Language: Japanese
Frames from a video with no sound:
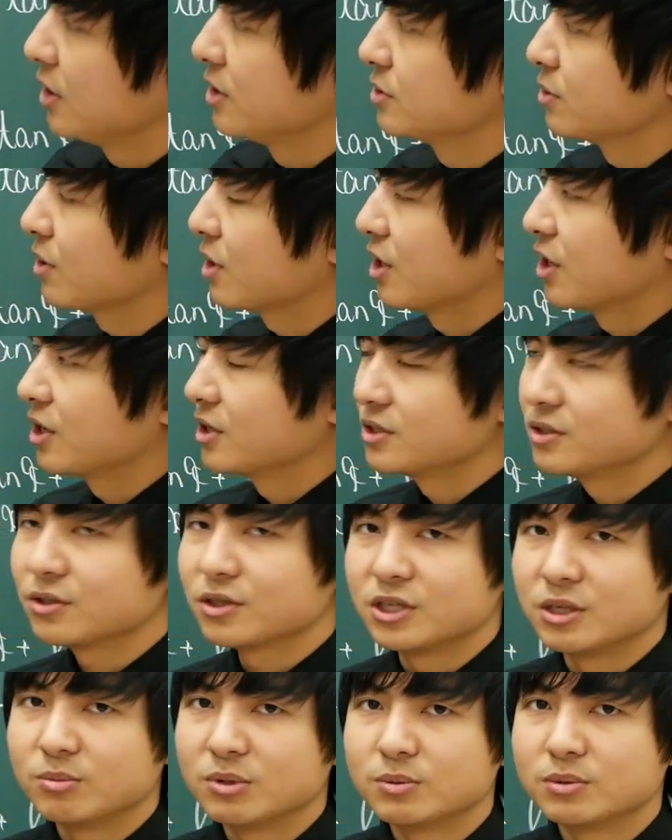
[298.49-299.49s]
そこからねす
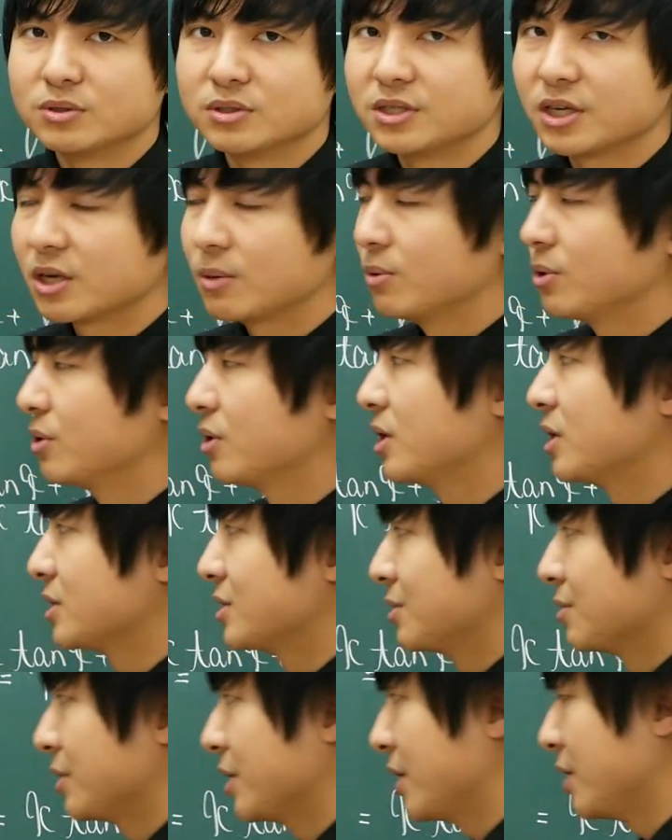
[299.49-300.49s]
ぐに部分積分の
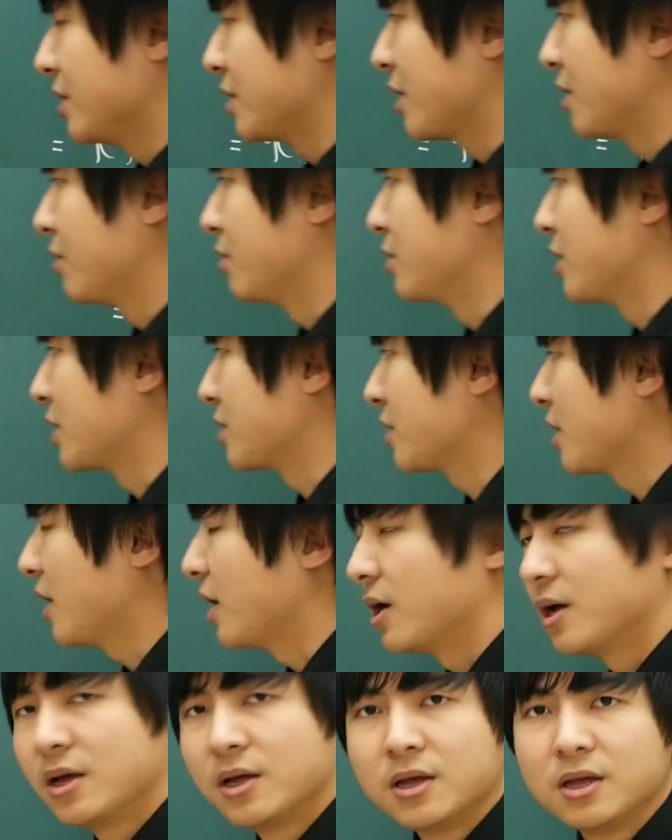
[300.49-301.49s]
発想へいけるようになった
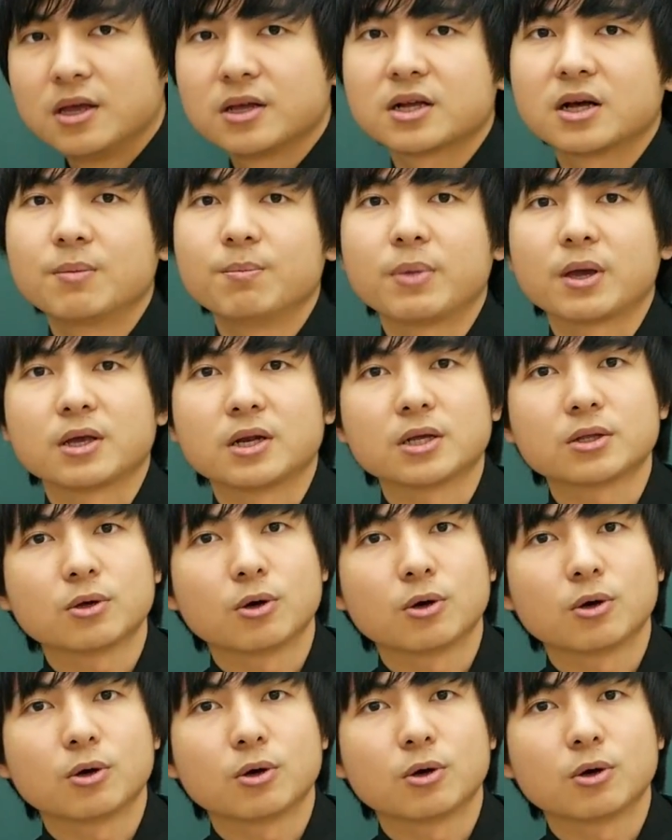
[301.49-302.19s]
ら、完璧だ